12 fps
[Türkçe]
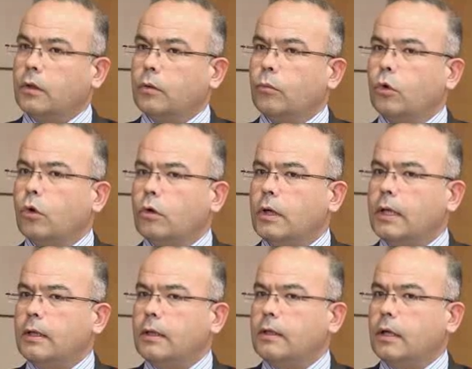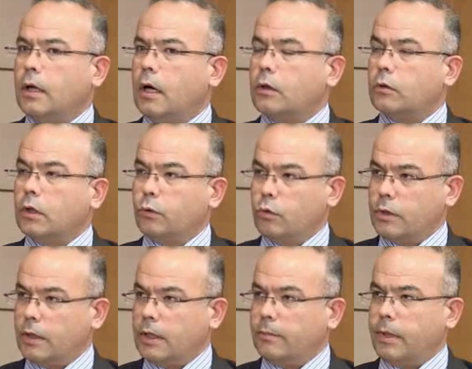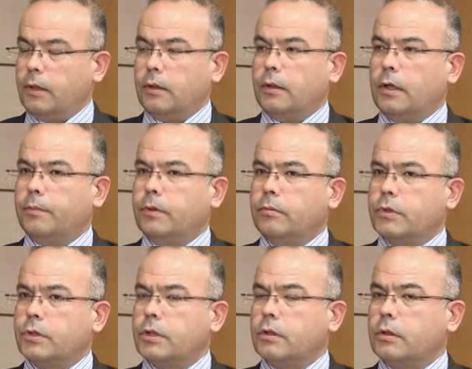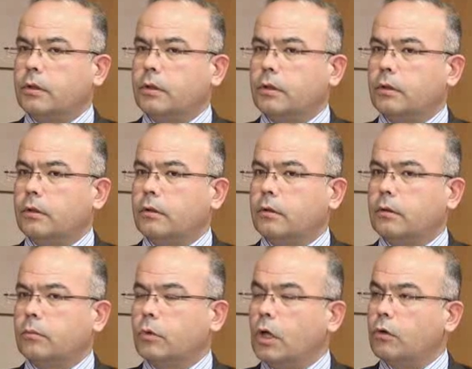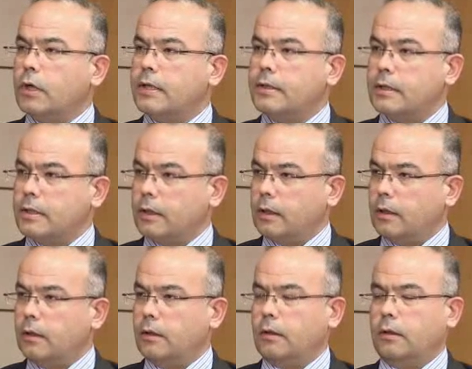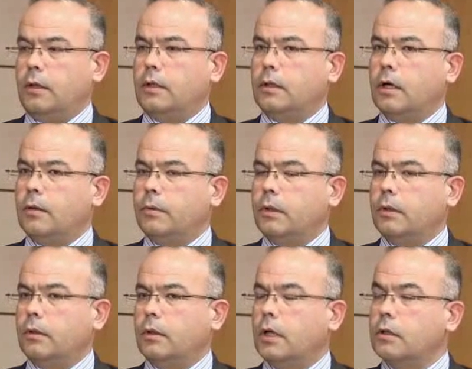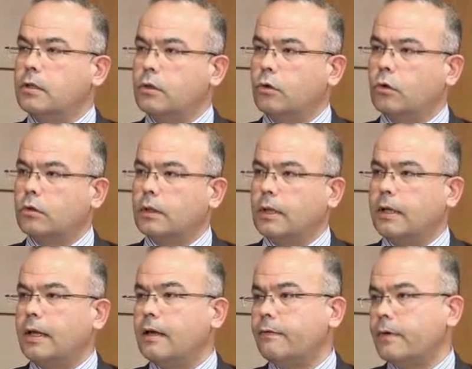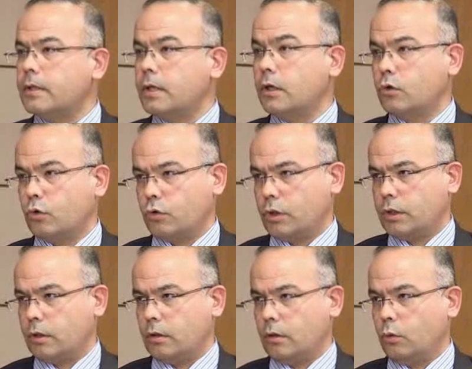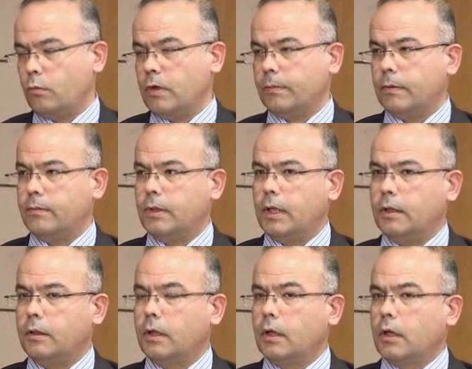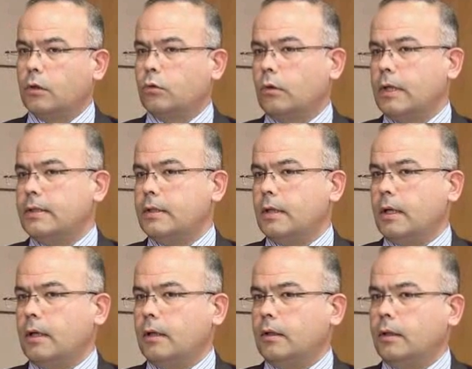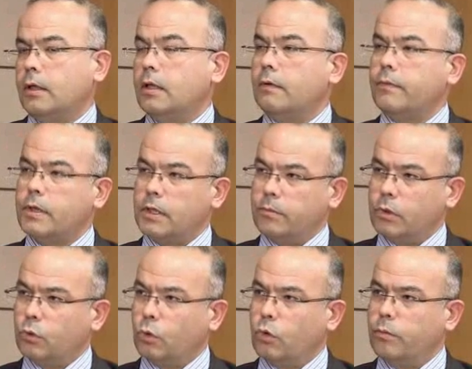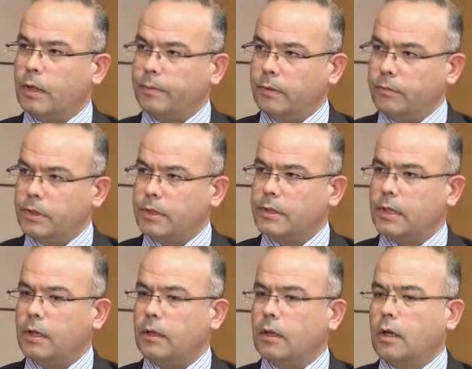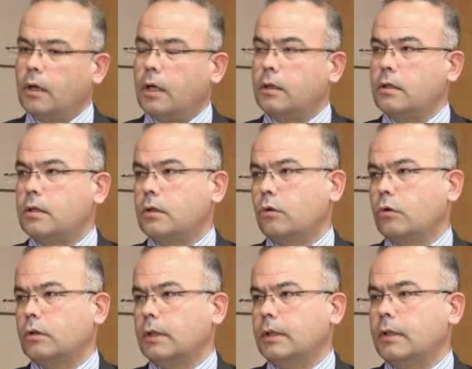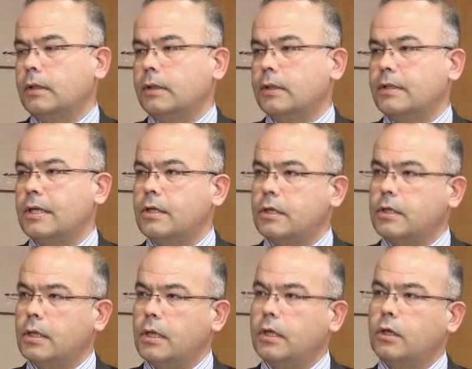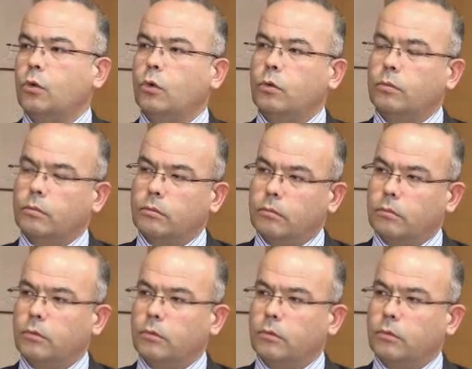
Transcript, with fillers: Ee, bu konuyla ilgili de kanunda düzenleme e, yapılmıştır. Ee, buna göre SSK'ya tabi e, kadın sigortalılar en fazla iki çocuk için doğum hı hı. yapabilirler. Dolayısıyla e, ikiden fazla bir doğum yapılmış ise kadın sigortalı e, seçiciye iki doğumu